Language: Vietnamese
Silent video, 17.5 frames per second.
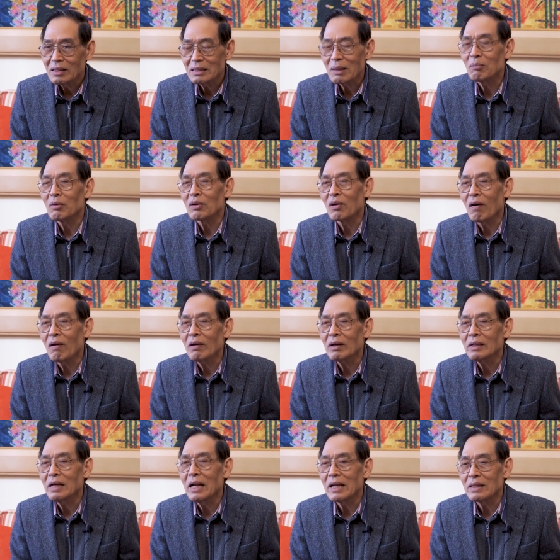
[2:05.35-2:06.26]
nhằm vào
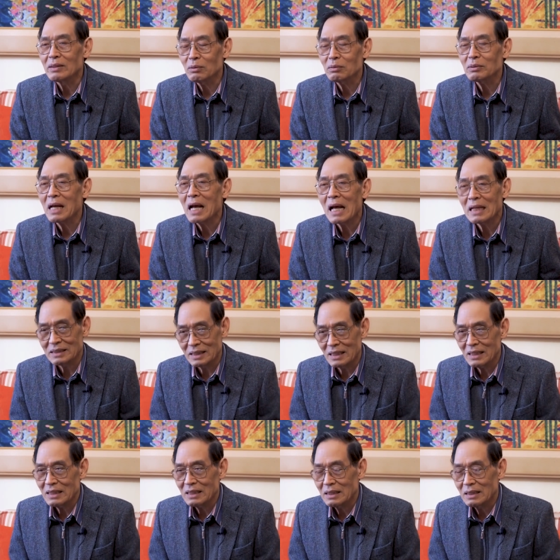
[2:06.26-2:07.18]
đó để chúng ta hạn
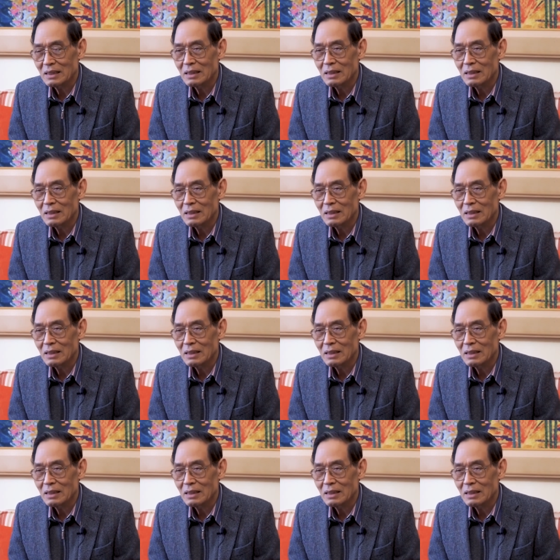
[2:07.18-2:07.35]
chế